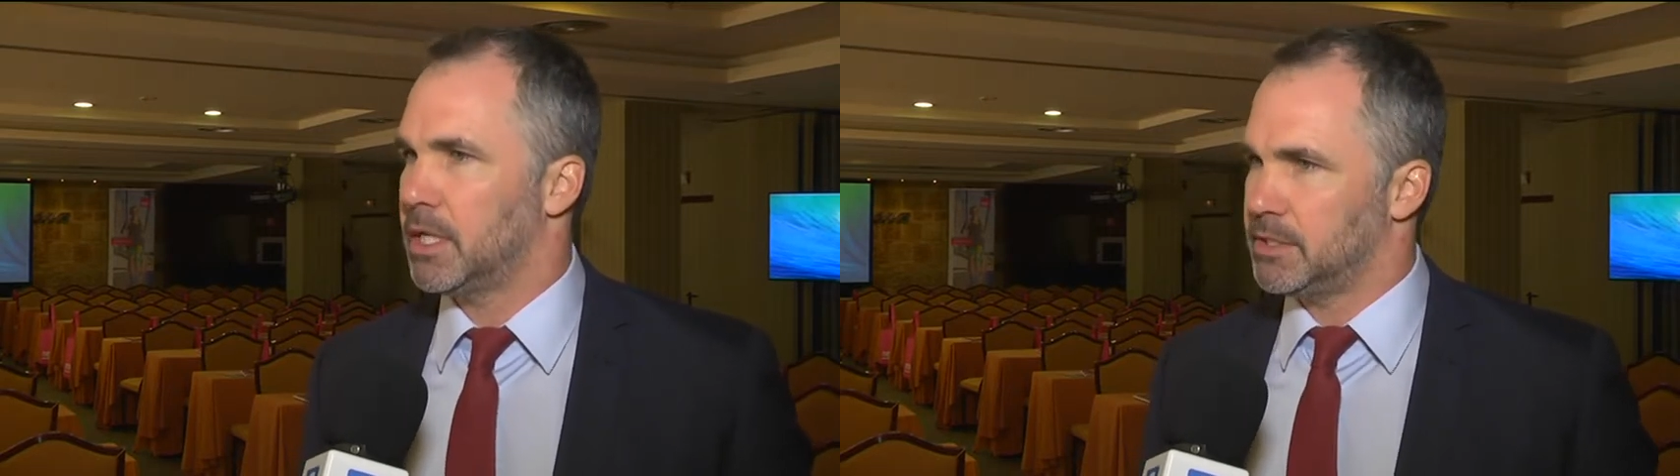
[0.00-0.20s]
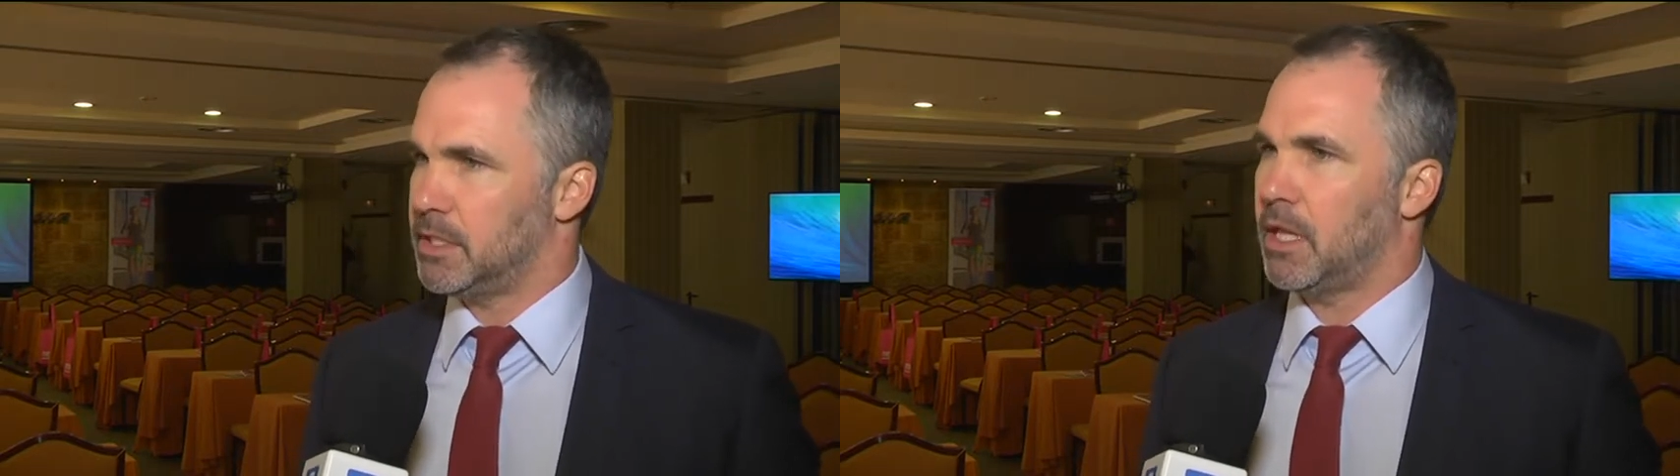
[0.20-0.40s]

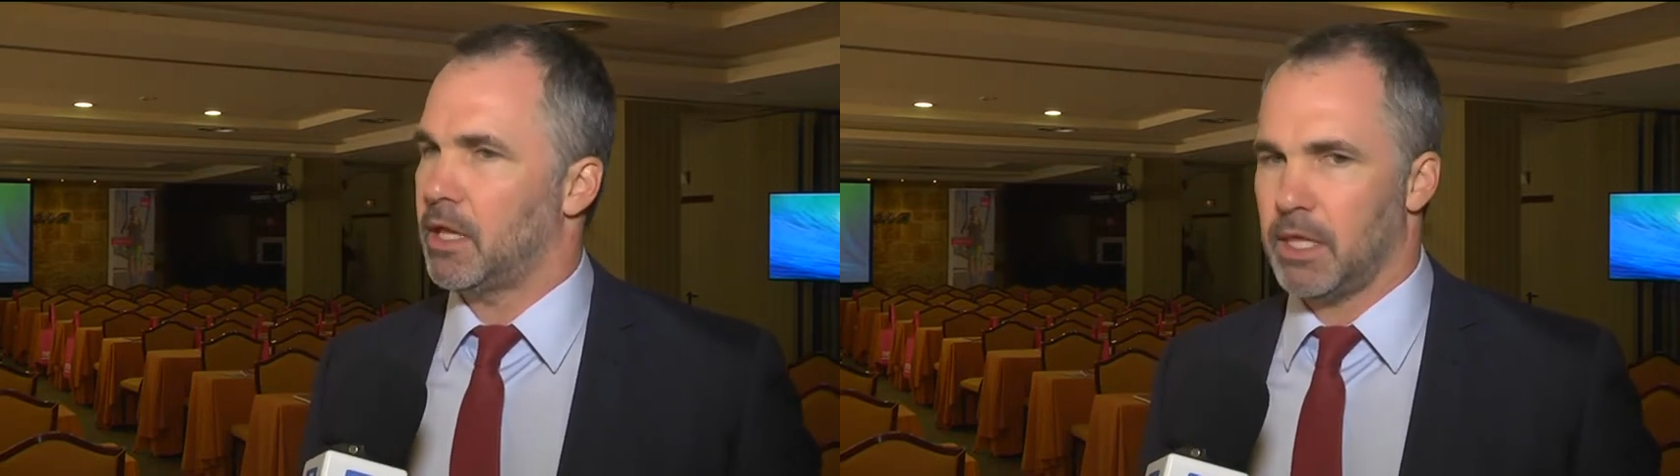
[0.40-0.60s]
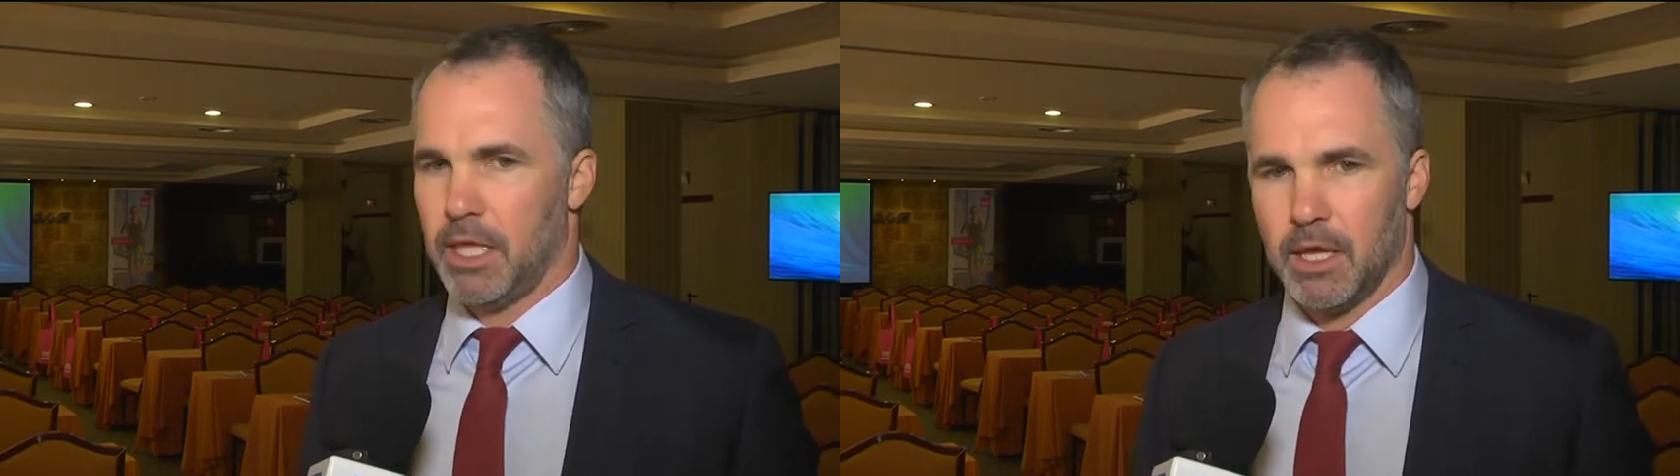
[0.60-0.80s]
si la
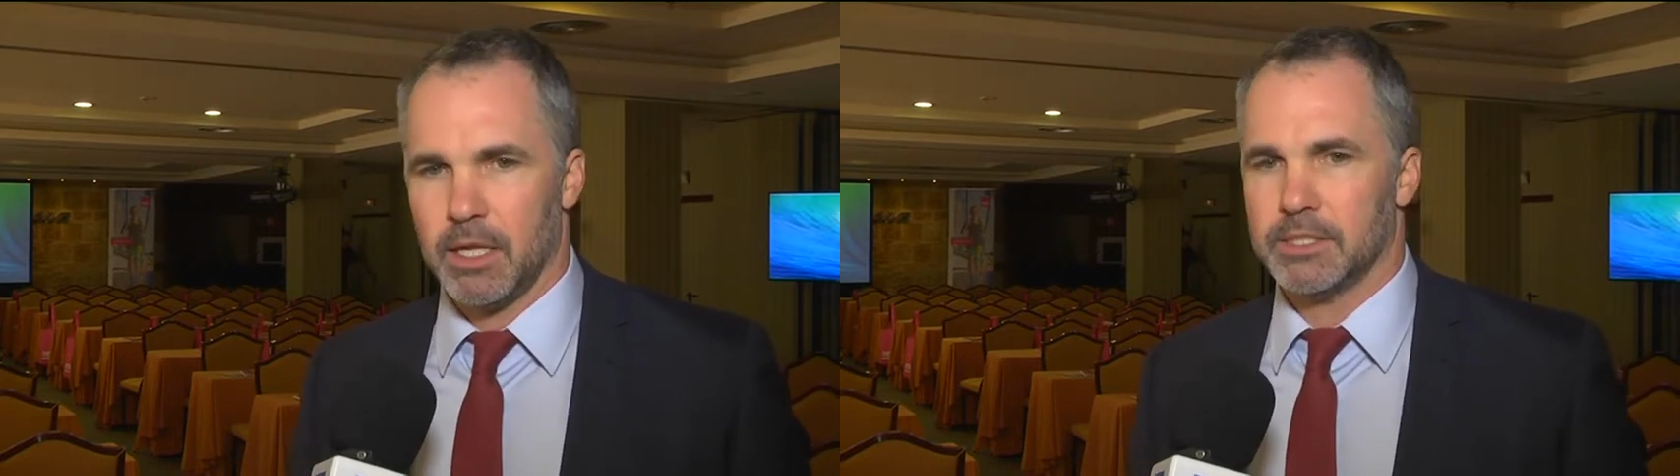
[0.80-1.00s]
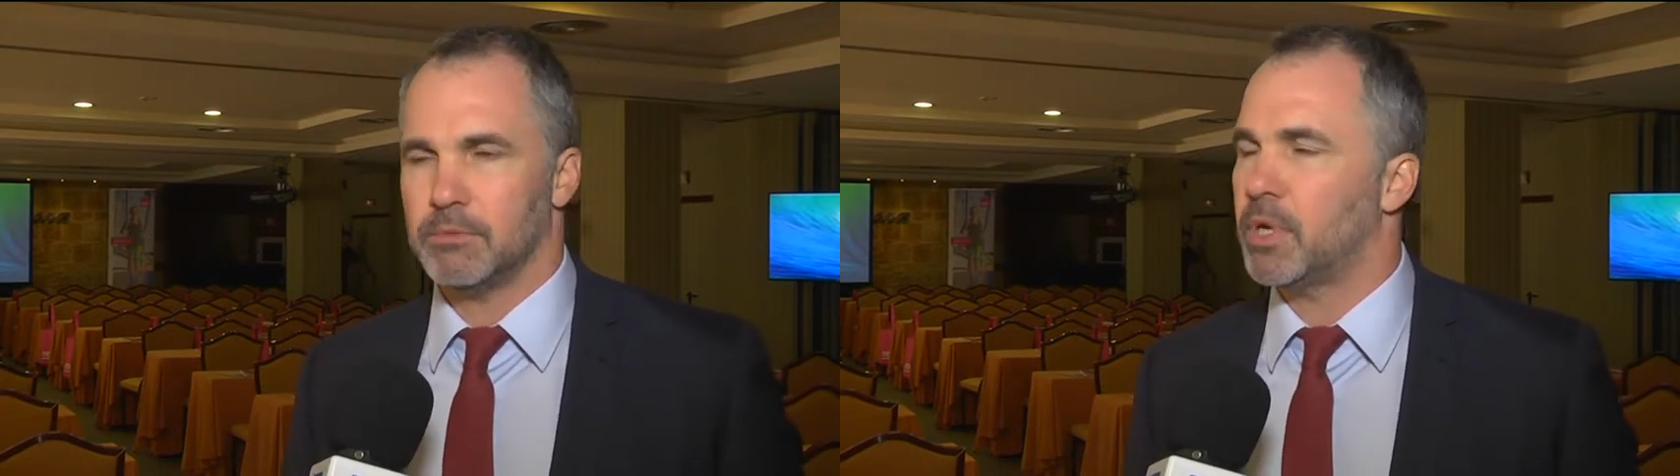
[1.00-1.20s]
guía
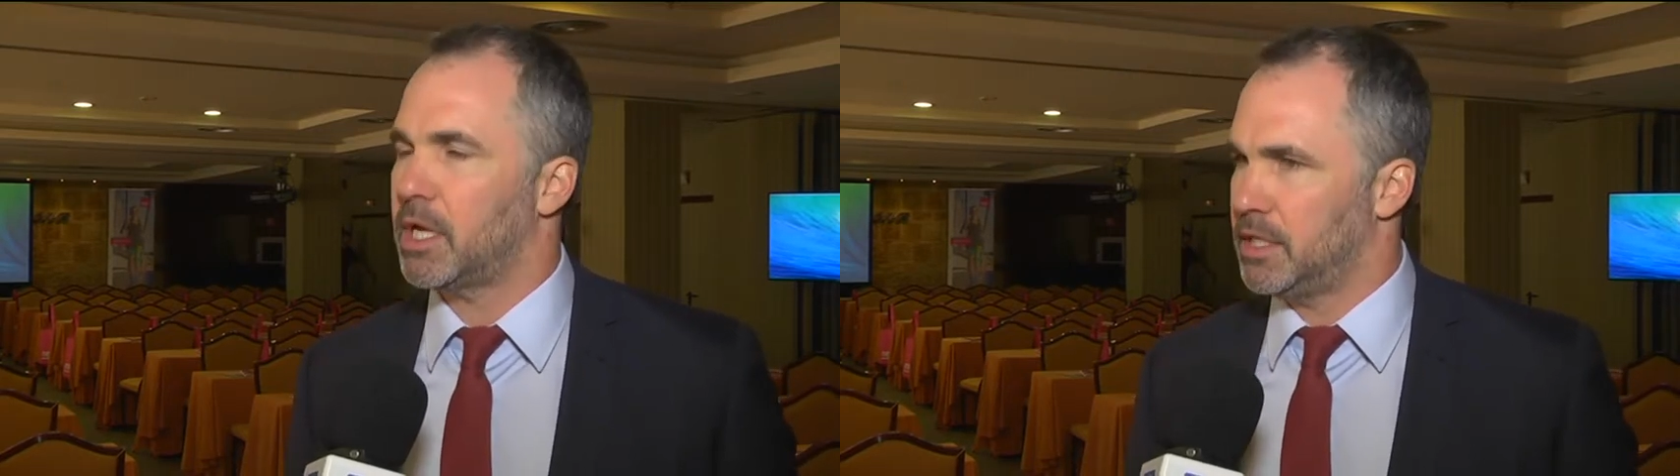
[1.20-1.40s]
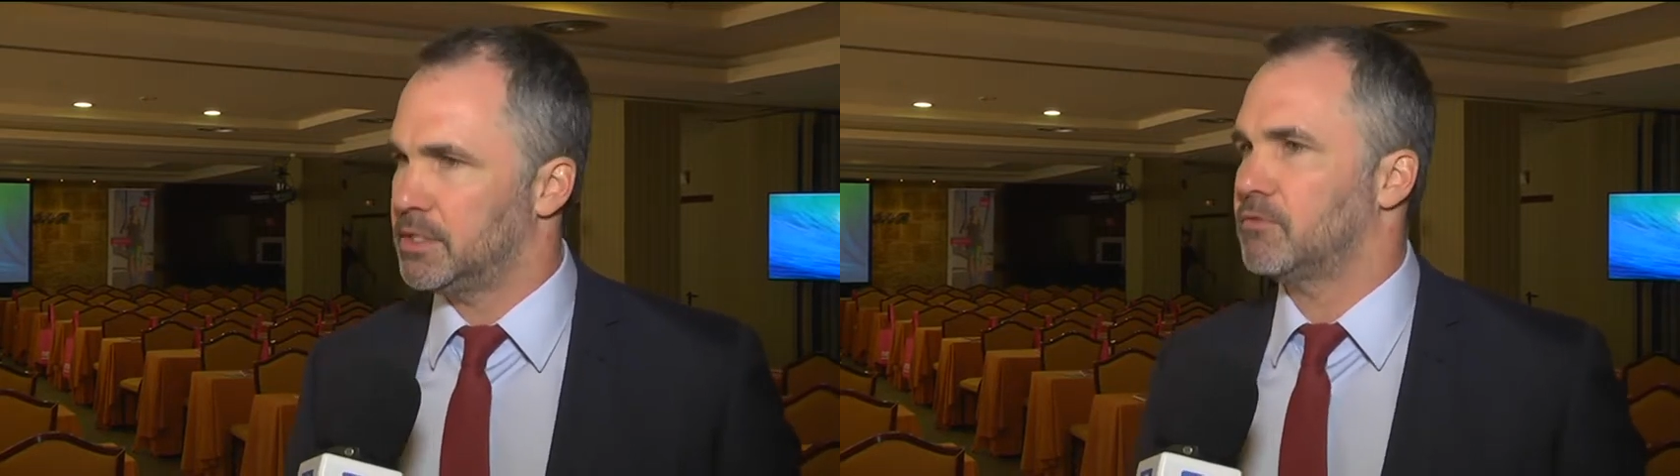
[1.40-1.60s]
en ese
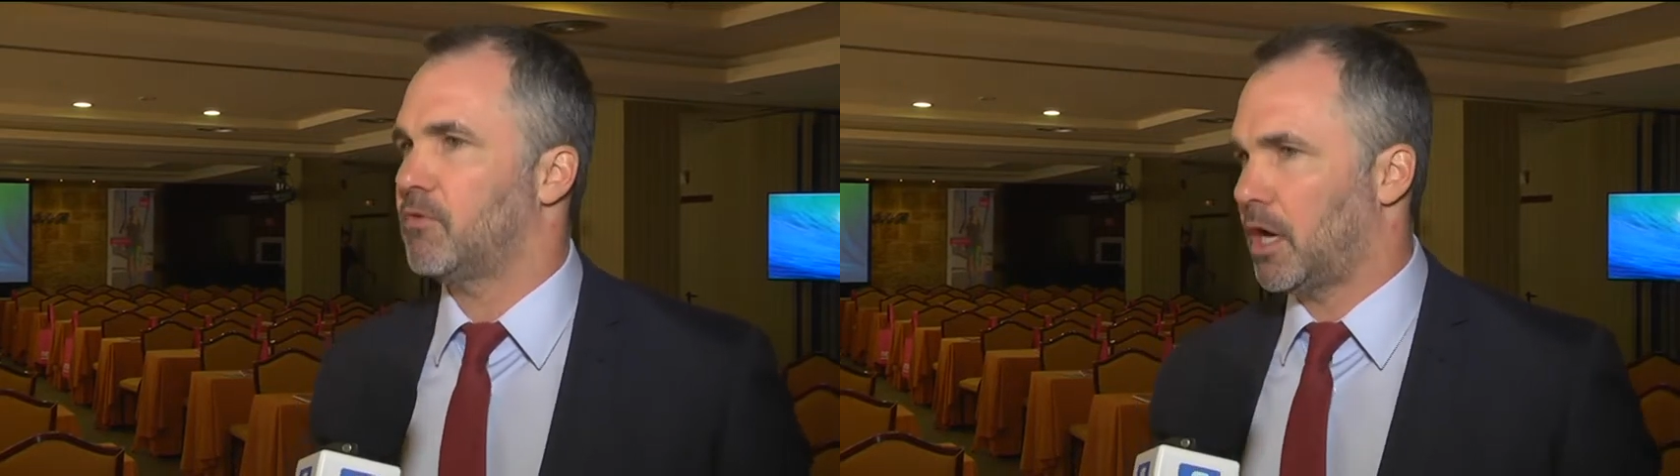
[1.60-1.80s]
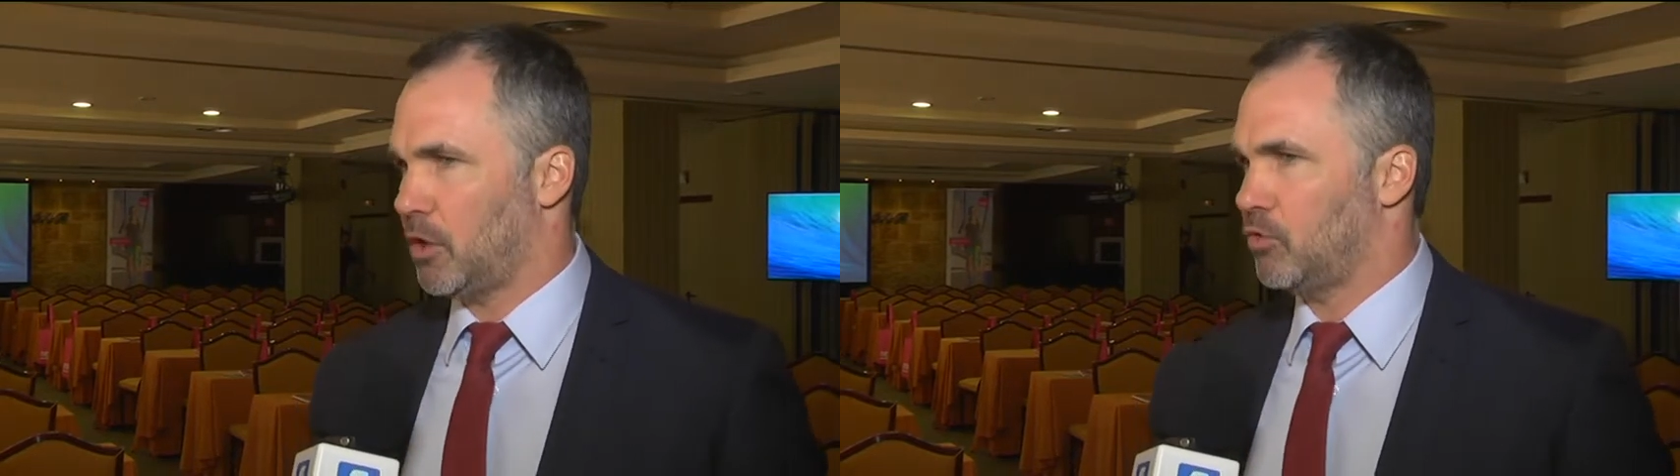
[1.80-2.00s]
país
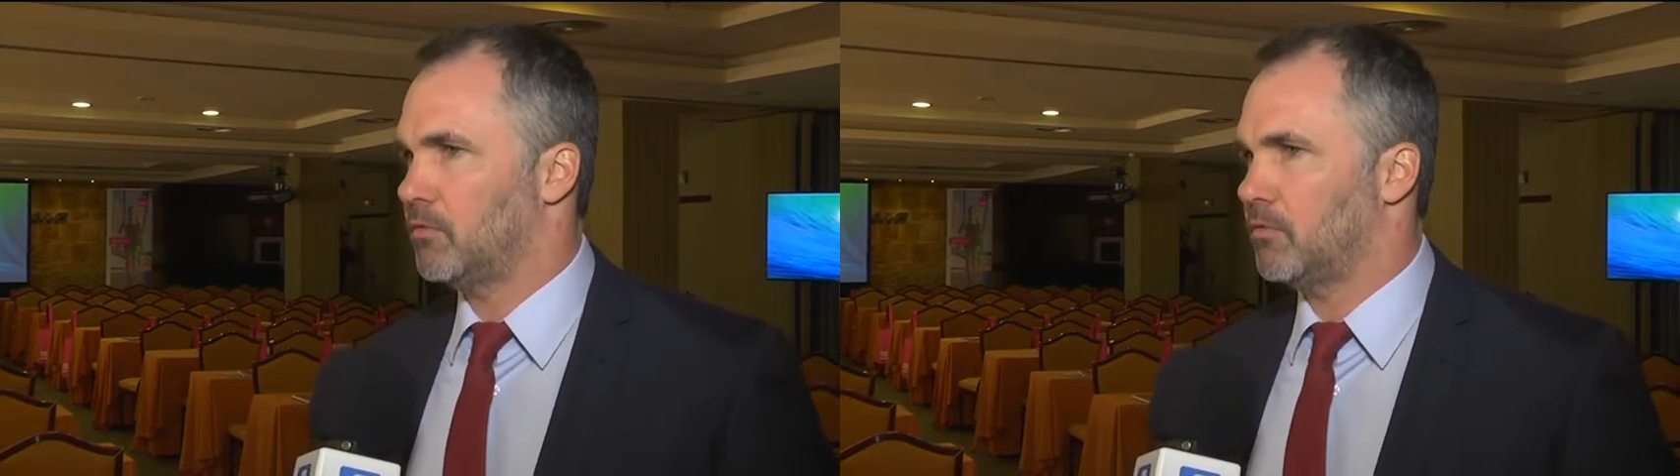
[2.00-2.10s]
vale o no